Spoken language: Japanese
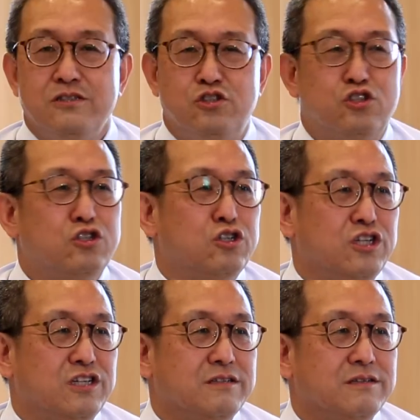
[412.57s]
ずる
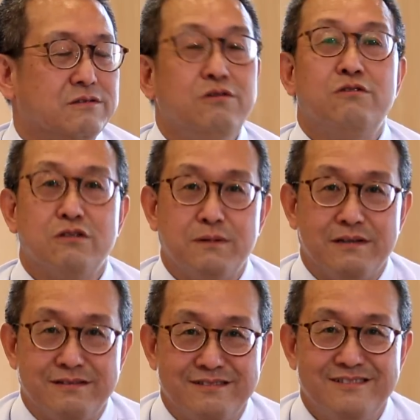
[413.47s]
い」という言葉
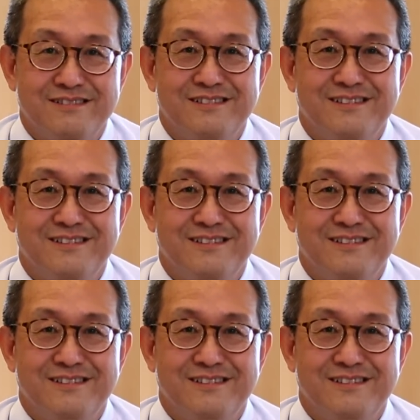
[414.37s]
です。